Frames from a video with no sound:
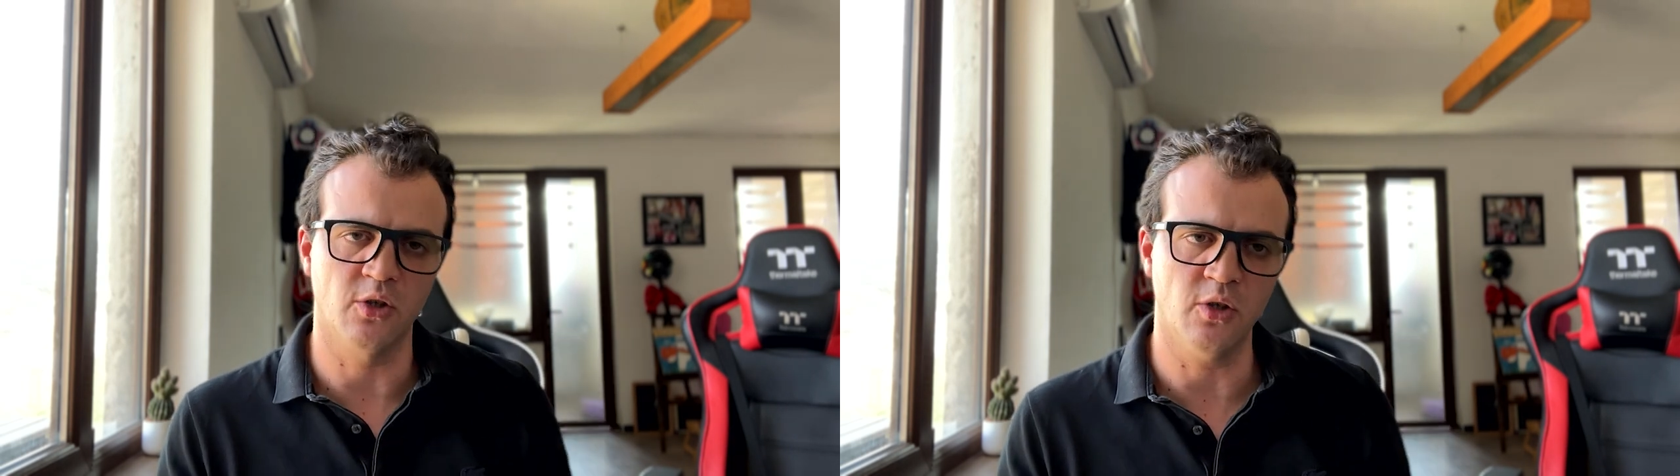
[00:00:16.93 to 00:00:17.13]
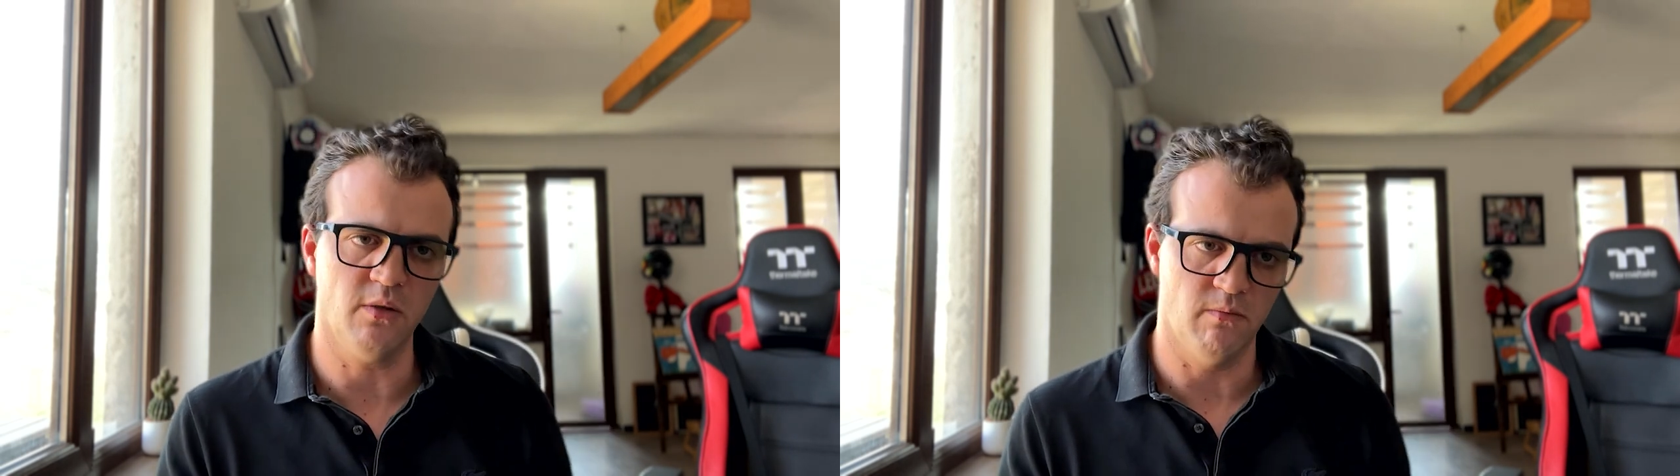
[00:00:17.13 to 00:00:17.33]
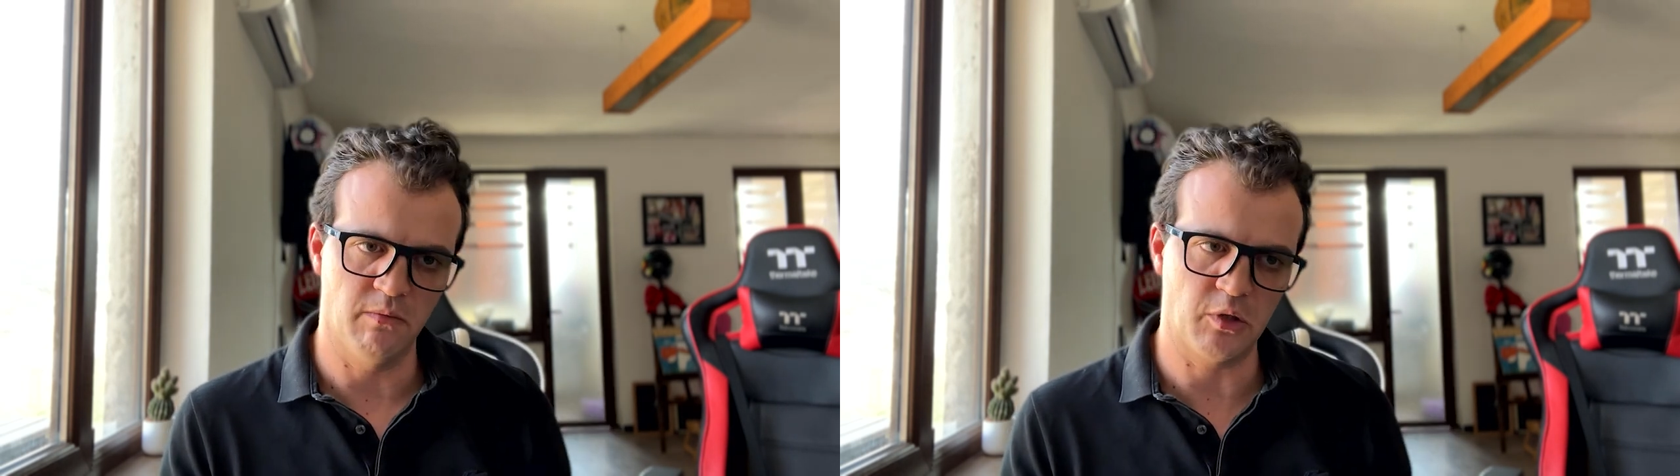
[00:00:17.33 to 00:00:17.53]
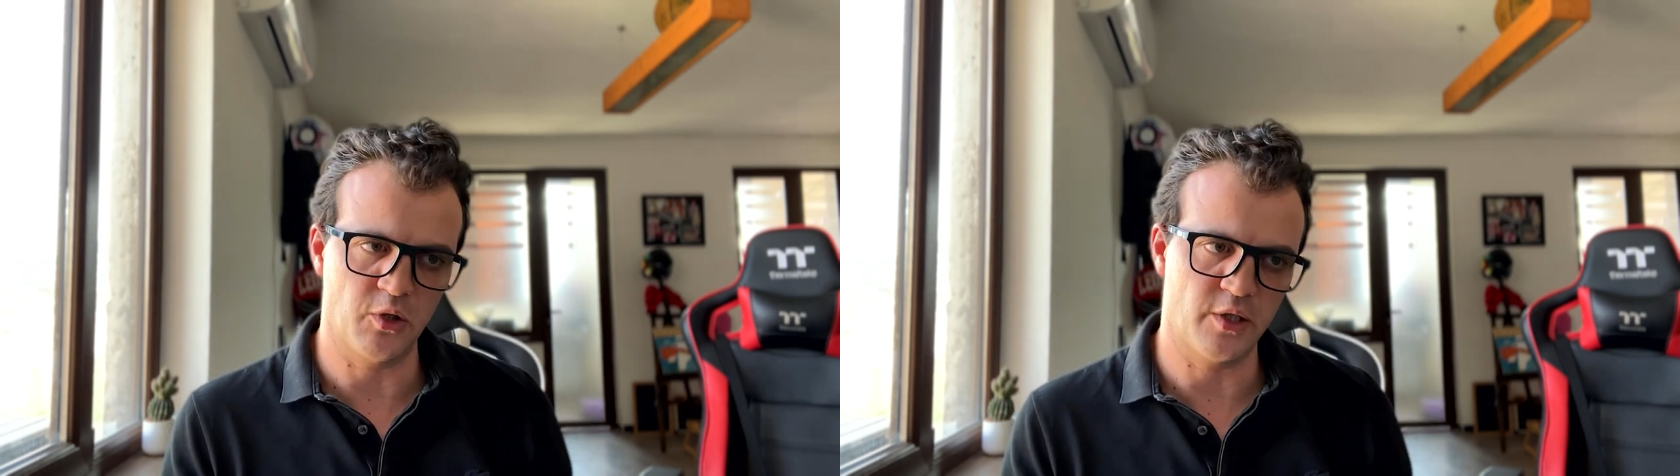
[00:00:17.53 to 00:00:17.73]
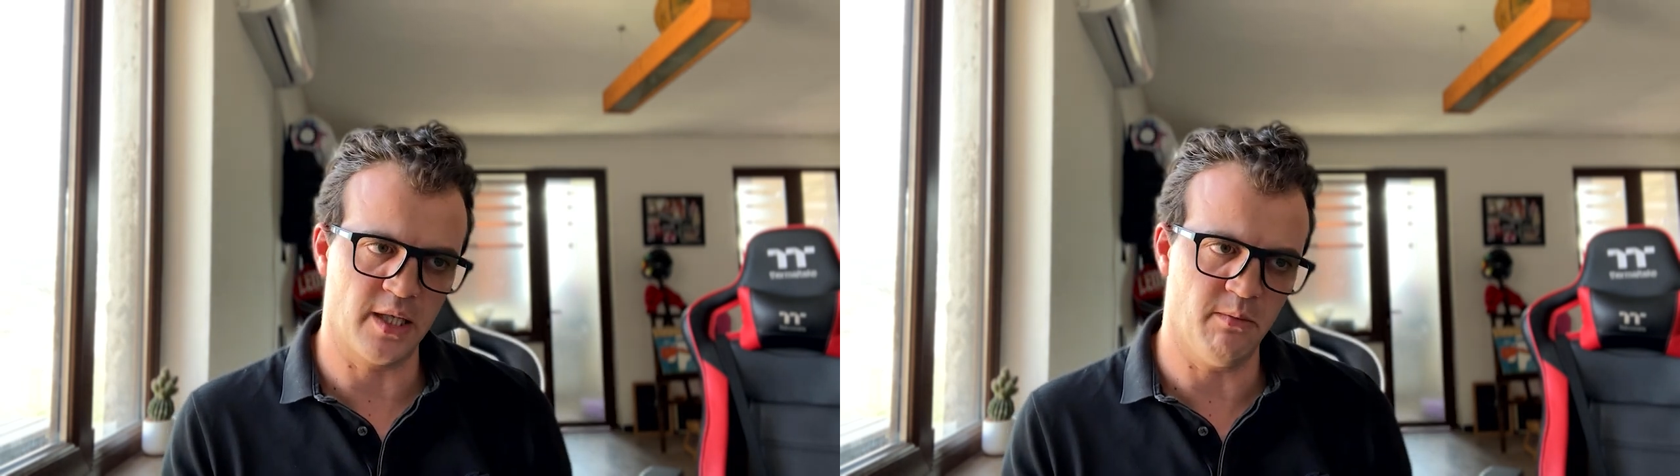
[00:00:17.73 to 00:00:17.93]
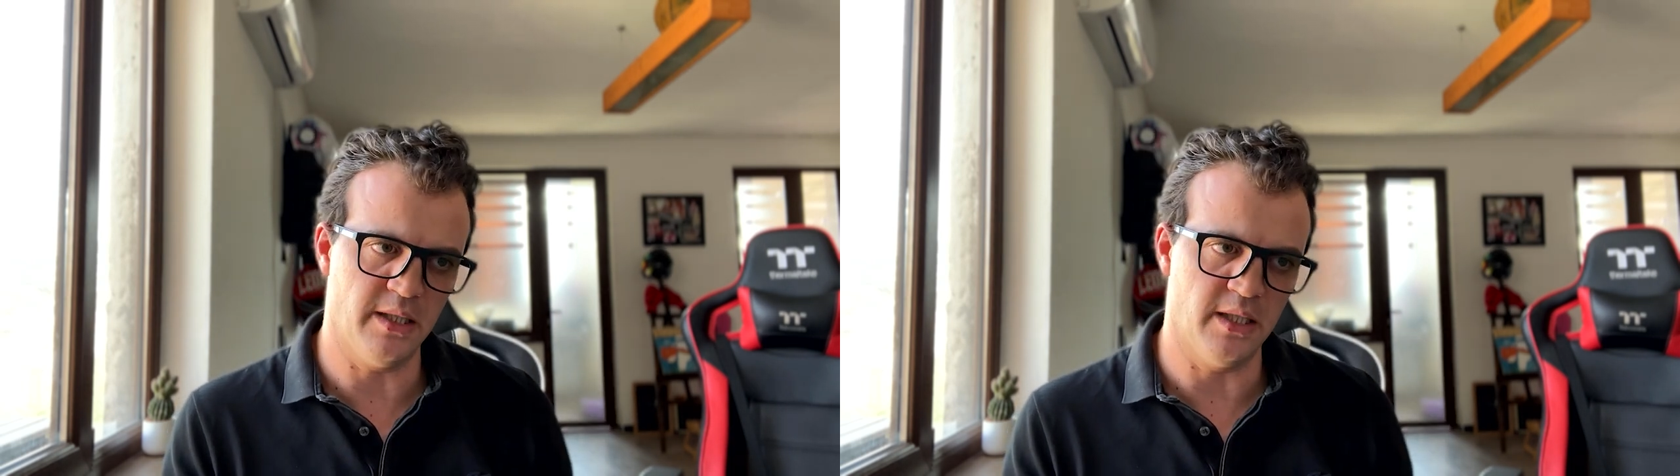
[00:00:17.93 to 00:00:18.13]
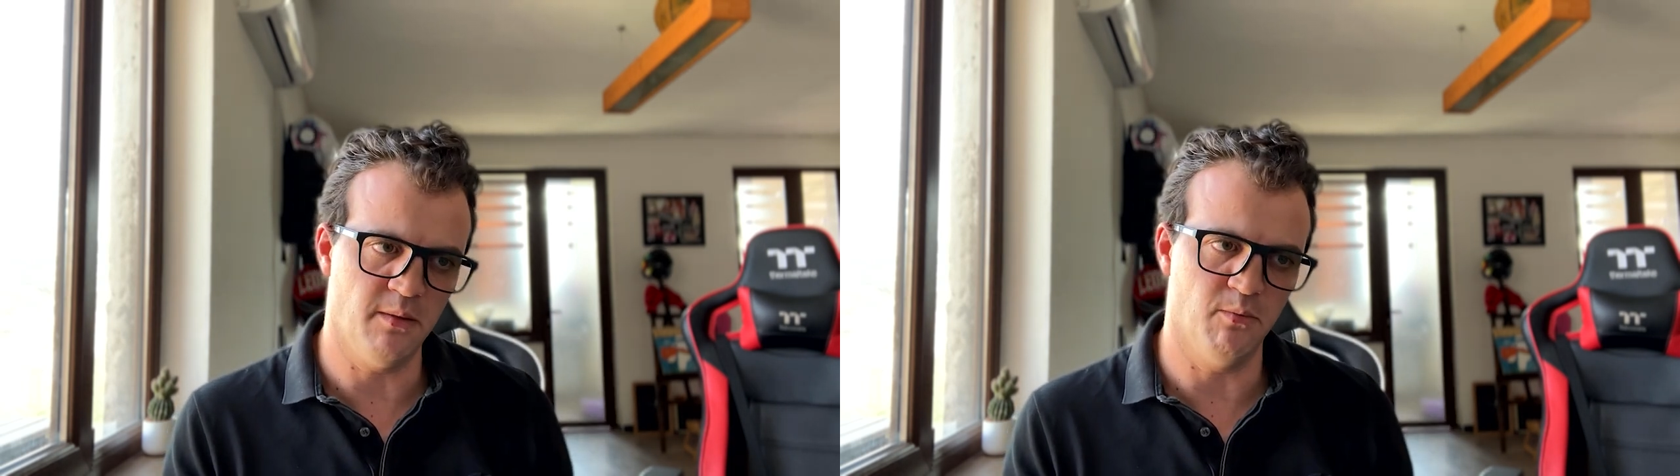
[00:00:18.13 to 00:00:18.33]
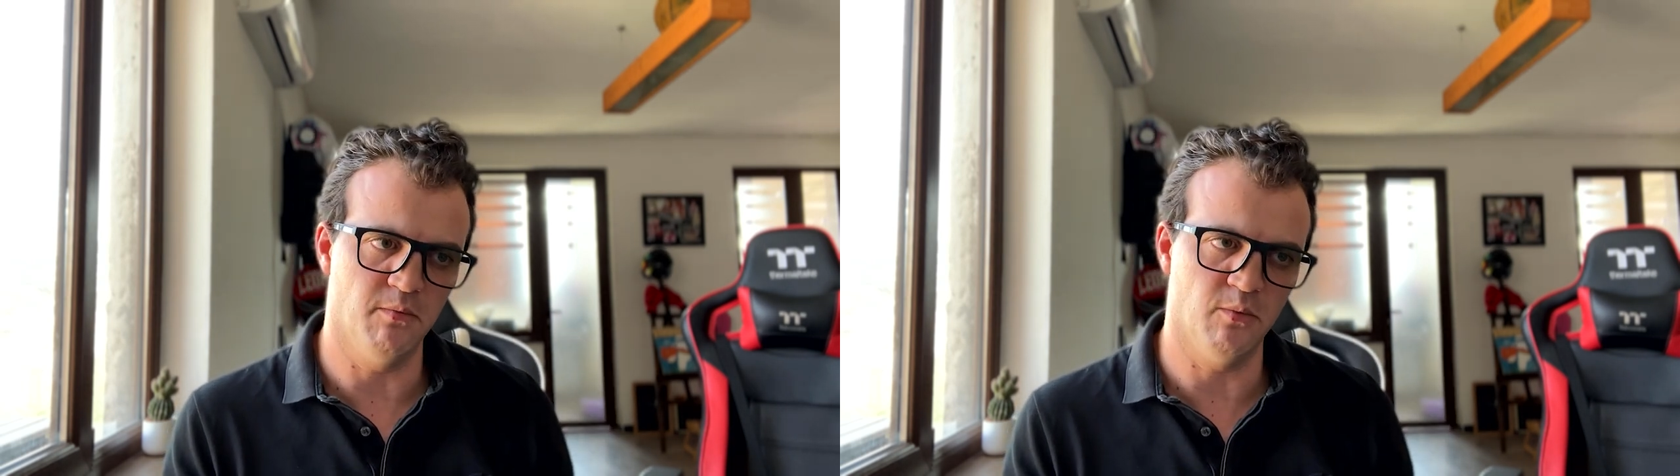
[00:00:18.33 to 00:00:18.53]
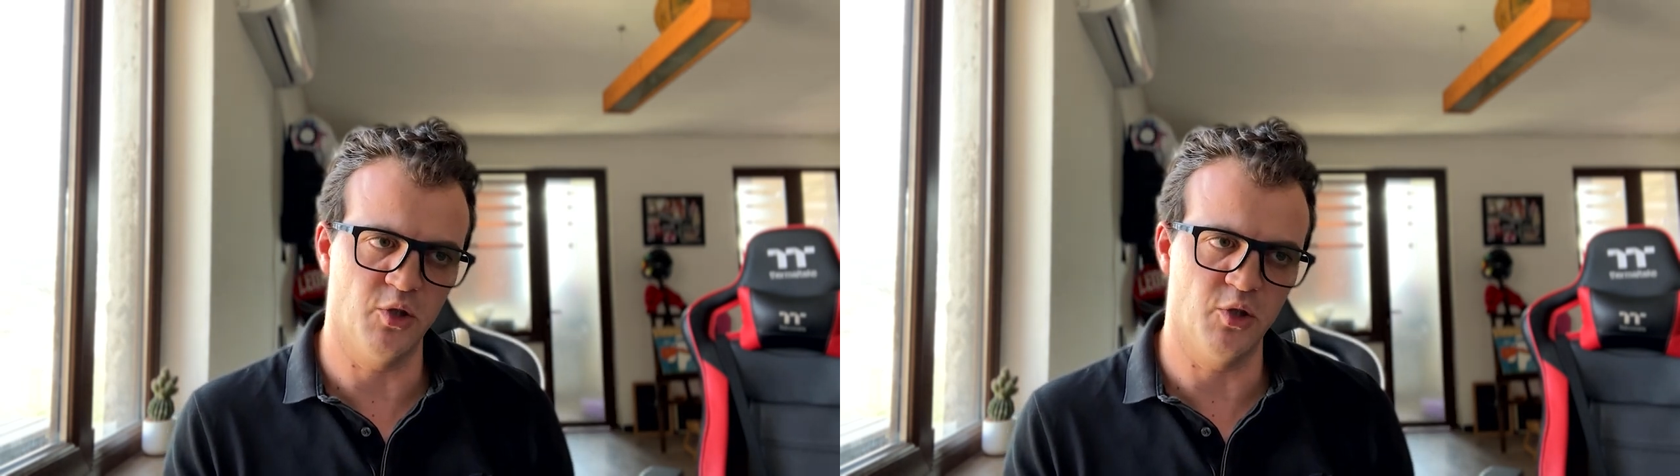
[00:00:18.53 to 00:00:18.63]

то то же самое и